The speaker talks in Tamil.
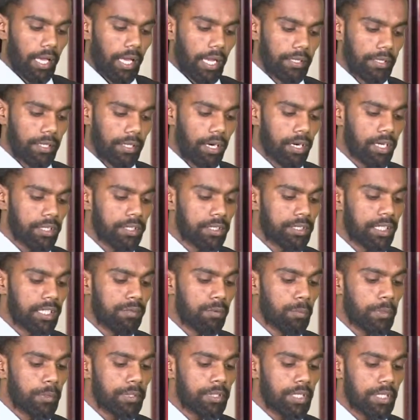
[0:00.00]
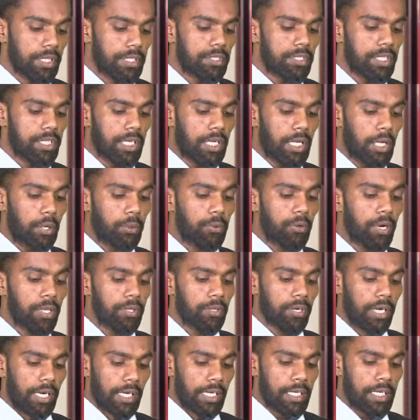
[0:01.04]
இதனால் அந்த தீ விபத்தில் சிக்கி
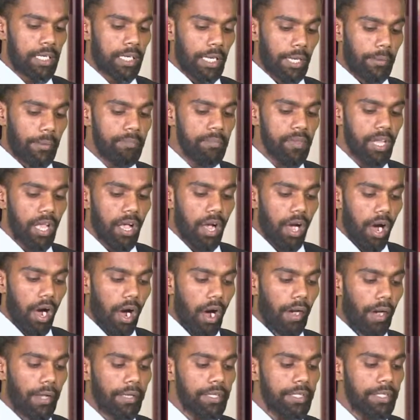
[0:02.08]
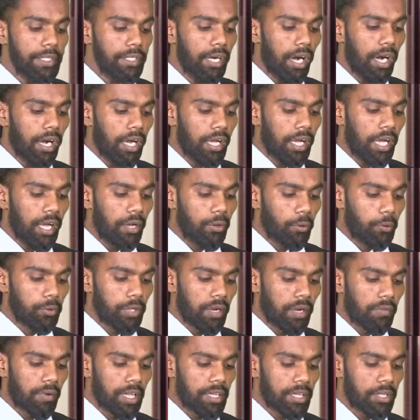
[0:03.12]
உயிரிழந்தோர் எண்ணிக்கை ஐந்து ஆக
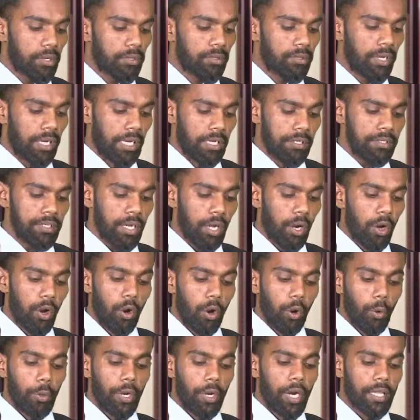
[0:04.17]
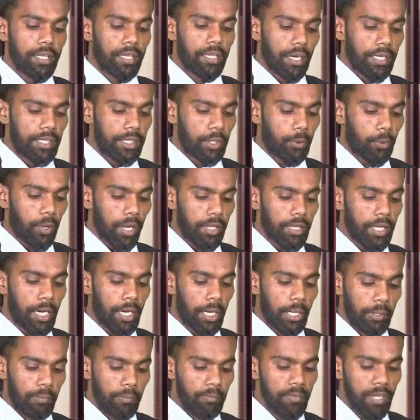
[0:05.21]
உயர்வடைந்துள்ளதுடன் உயிரிழந்த ஐந்து
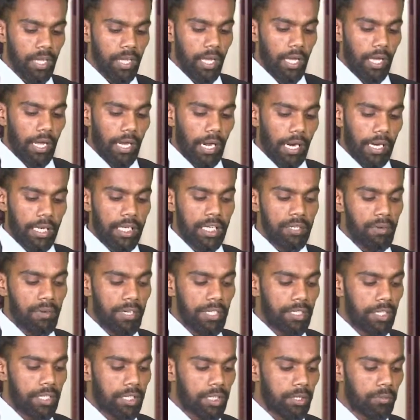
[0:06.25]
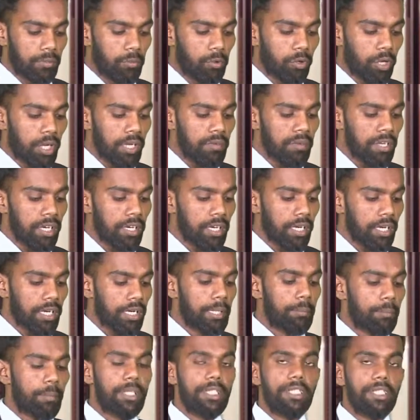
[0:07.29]
குழந்தைகளும் எட்டு வயதுக்கும்
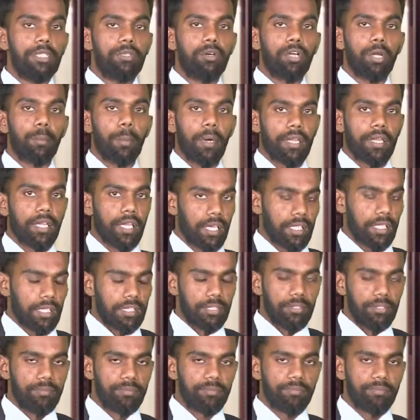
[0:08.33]
குறைவானார்கள் என்பது குறிப்பிடத்தக்கது